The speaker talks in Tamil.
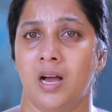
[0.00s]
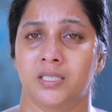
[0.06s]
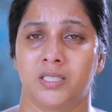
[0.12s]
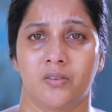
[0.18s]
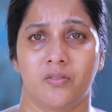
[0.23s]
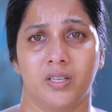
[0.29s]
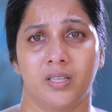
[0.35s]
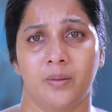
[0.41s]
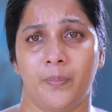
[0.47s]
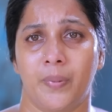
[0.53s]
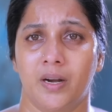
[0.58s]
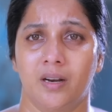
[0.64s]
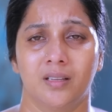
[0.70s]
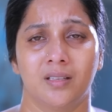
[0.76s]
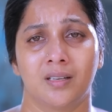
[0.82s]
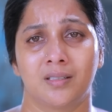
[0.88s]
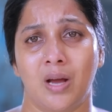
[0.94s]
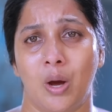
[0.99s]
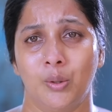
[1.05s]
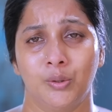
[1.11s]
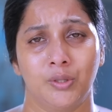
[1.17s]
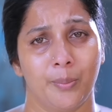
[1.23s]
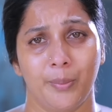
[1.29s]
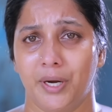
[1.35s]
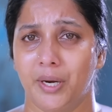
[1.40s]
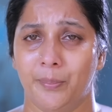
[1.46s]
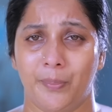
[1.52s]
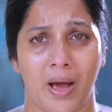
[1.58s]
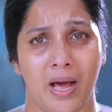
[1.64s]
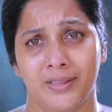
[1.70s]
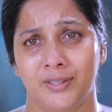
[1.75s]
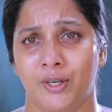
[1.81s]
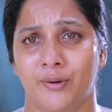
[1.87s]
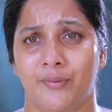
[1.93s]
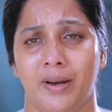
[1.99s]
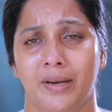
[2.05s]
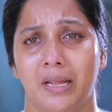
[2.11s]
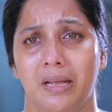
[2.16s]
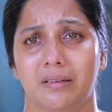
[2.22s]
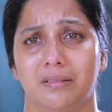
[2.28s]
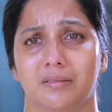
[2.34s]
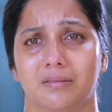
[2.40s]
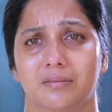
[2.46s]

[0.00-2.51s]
ஆசிர்வாதம் பண்ணா கௌதம் என்ன பாத்துருவானே